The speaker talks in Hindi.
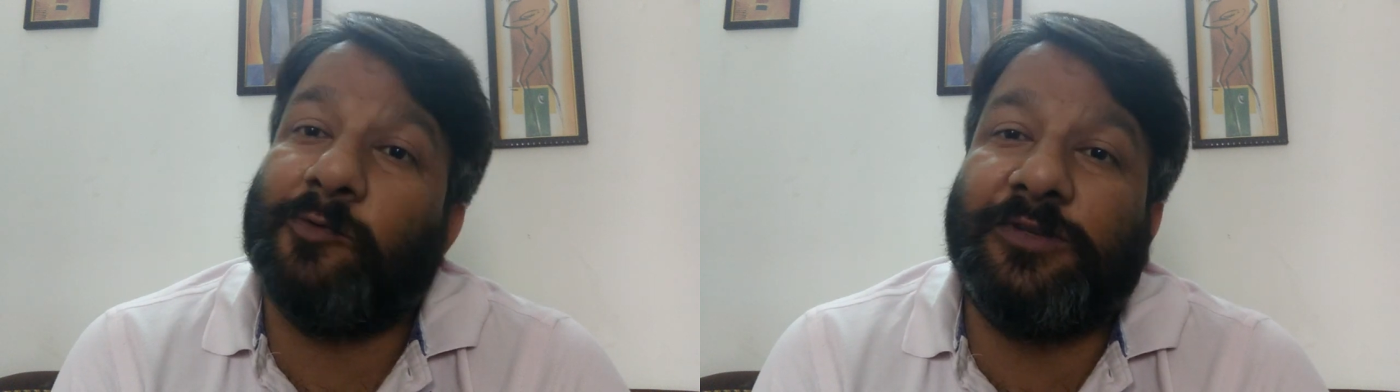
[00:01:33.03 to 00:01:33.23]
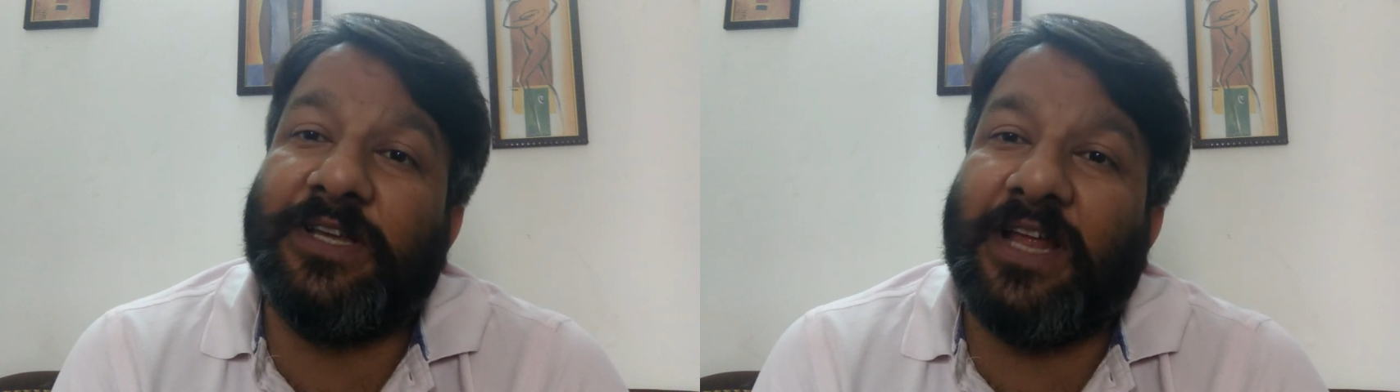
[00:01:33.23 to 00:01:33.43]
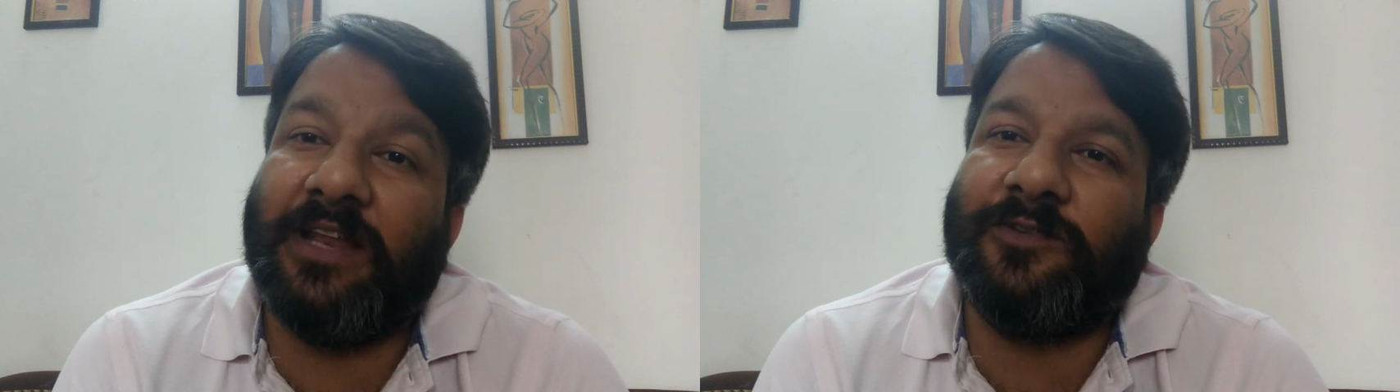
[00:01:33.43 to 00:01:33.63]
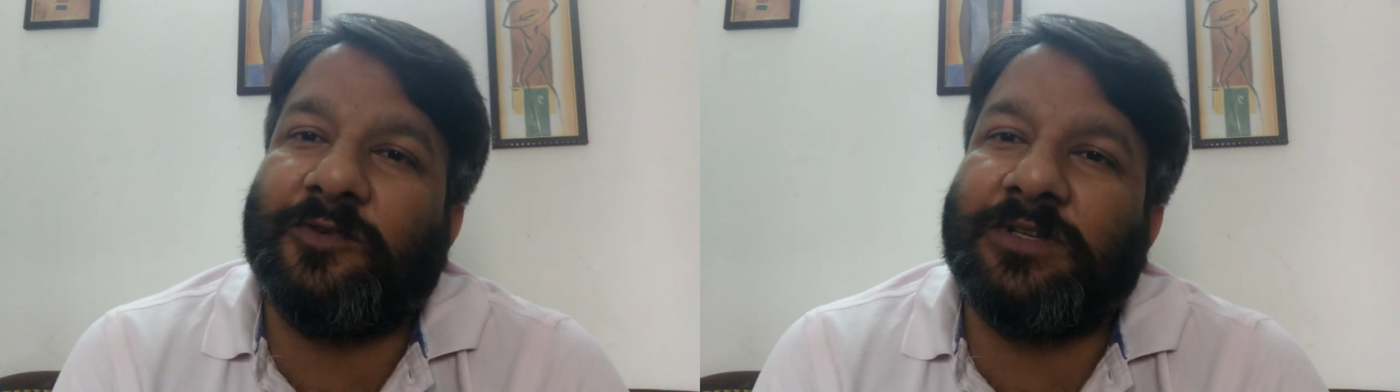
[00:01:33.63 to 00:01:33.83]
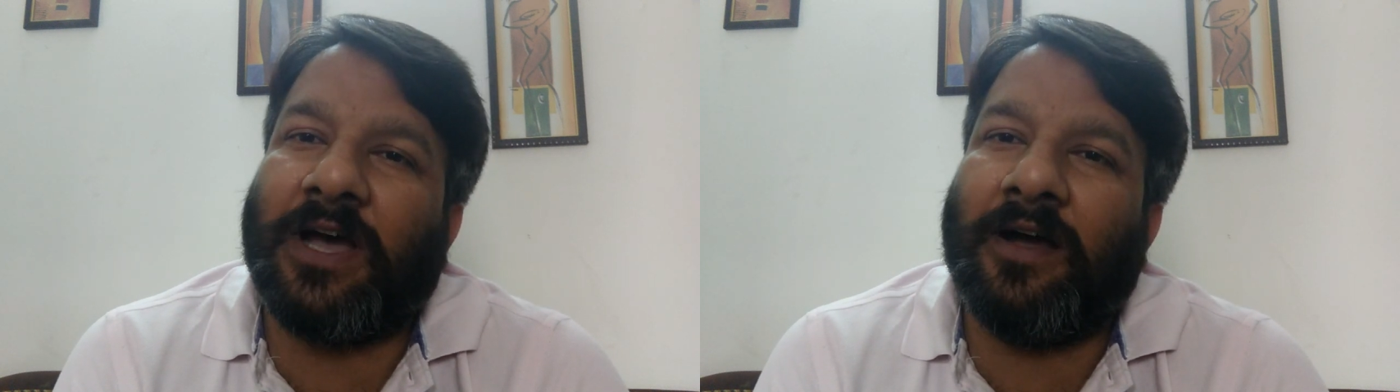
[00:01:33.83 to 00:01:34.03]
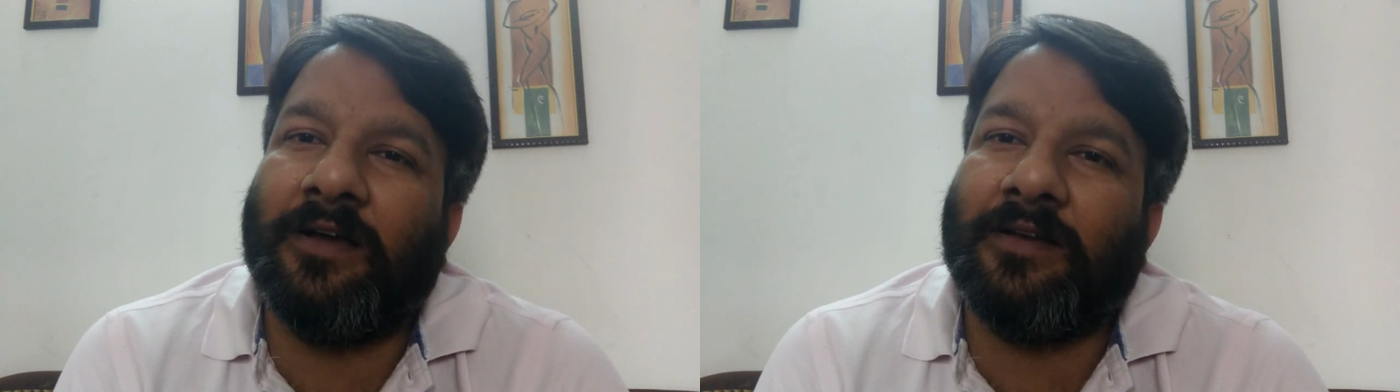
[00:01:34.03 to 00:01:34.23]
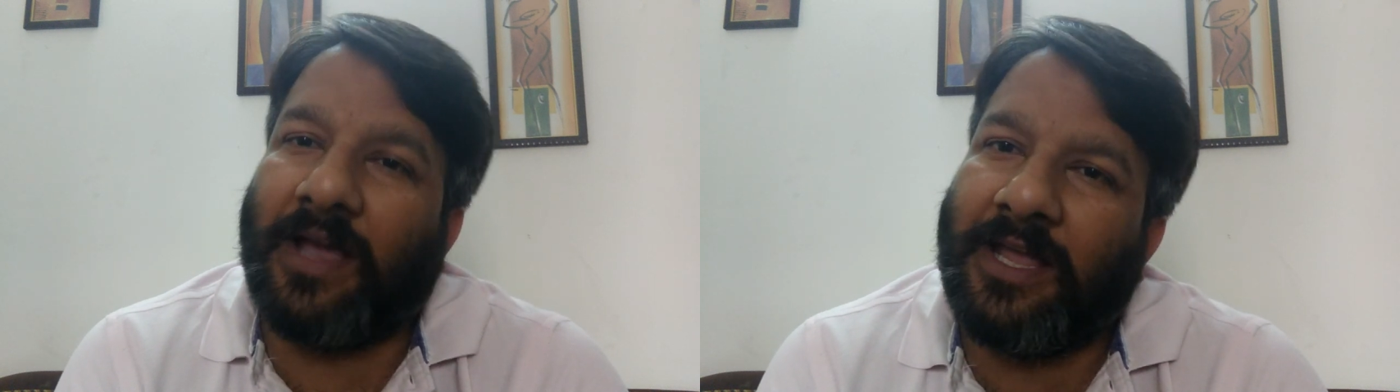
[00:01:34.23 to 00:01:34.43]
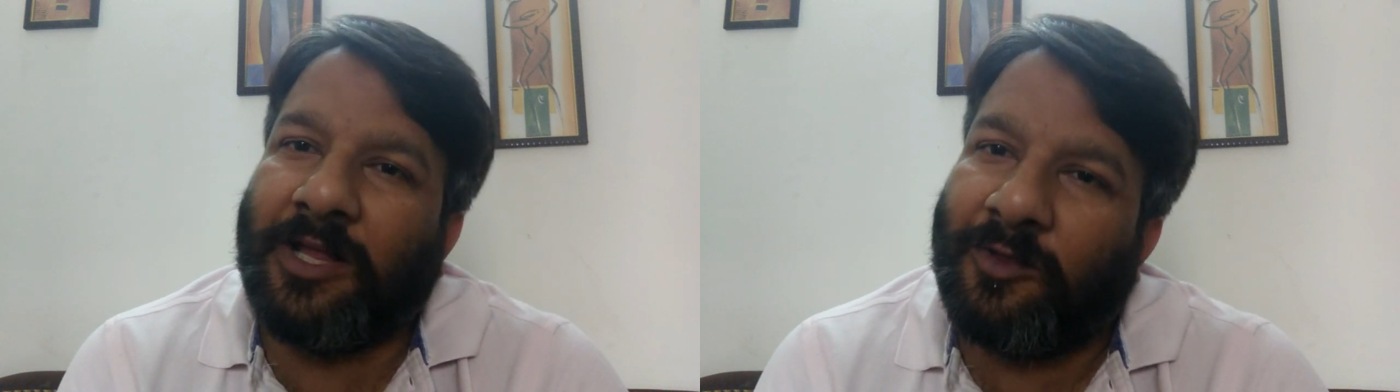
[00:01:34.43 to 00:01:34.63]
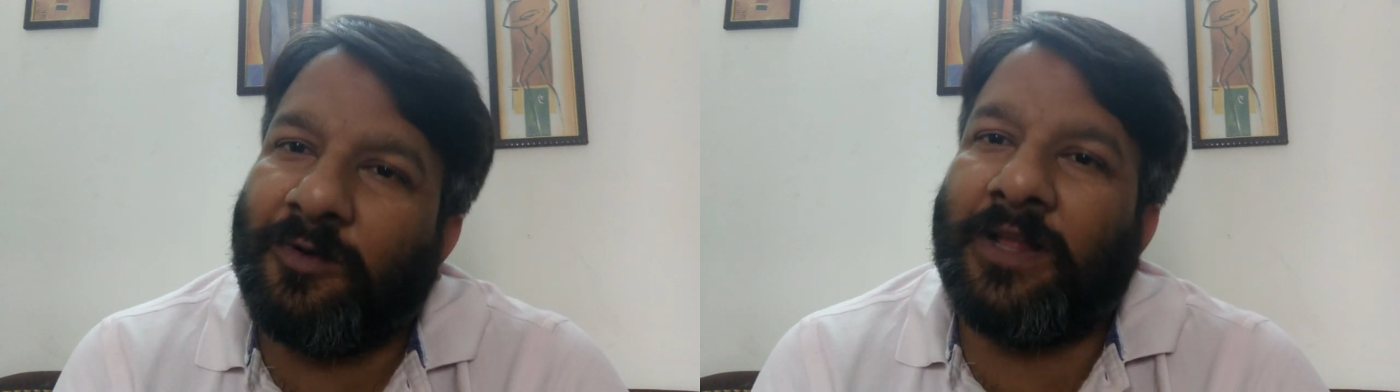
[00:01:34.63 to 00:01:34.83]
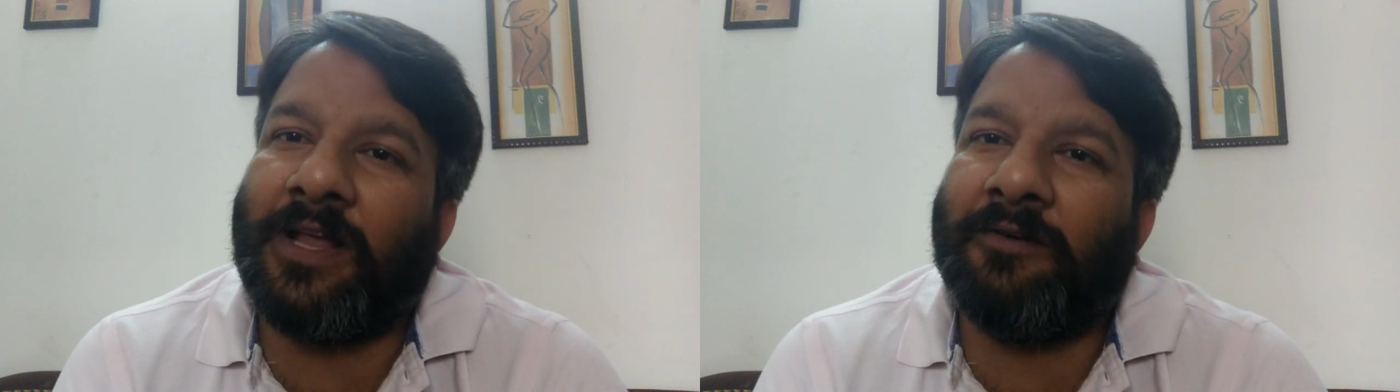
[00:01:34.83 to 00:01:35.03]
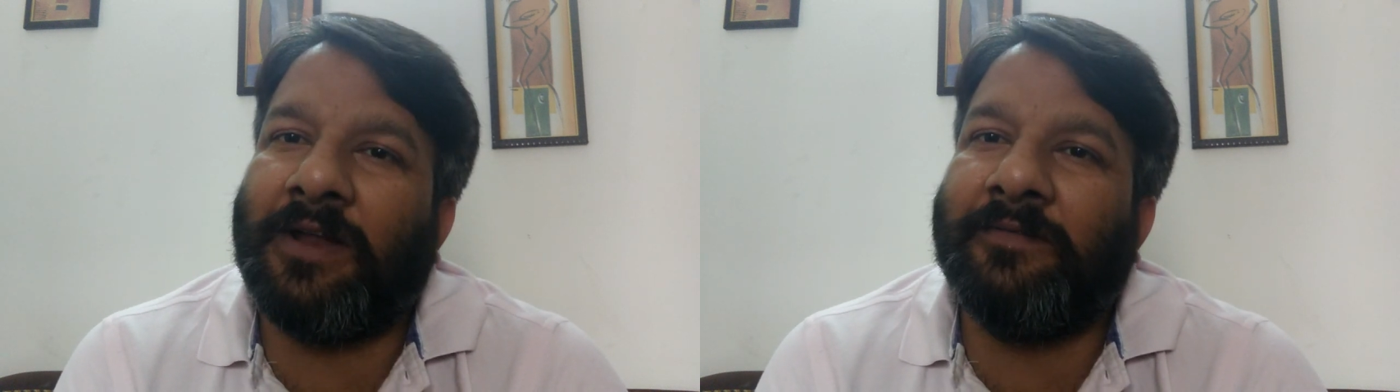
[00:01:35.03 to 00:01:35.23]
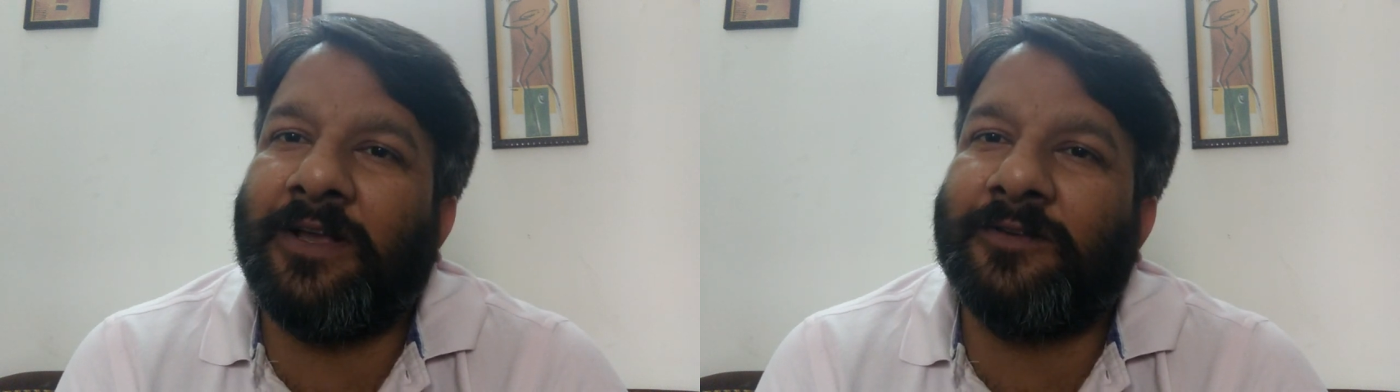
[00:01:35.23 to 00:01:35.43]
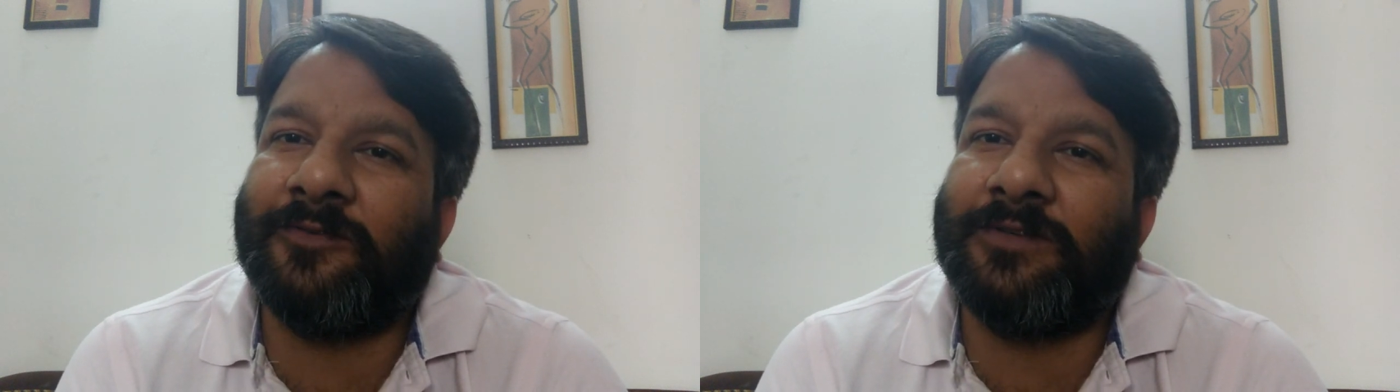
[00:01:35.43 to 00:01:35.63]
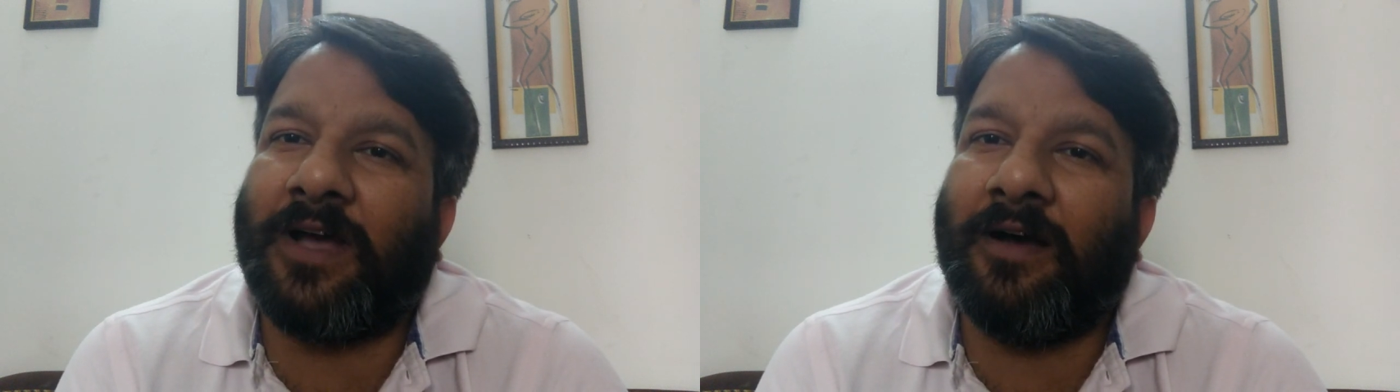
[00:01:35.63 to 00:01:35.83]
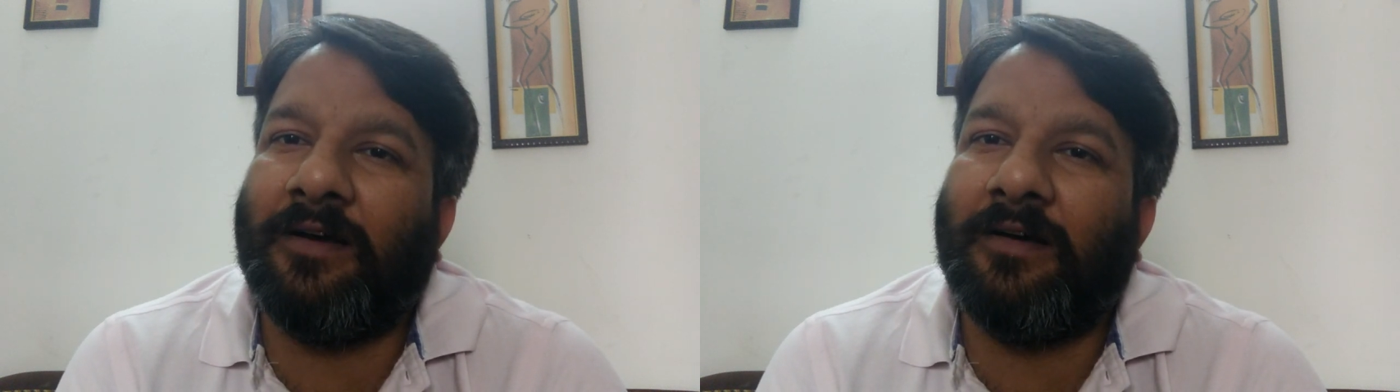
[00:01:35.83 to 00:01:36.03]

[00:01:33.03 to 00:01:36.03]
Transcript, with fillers: उसी ने नहीं सोचा कई हिंदू नेताओं ने भी ये सोचा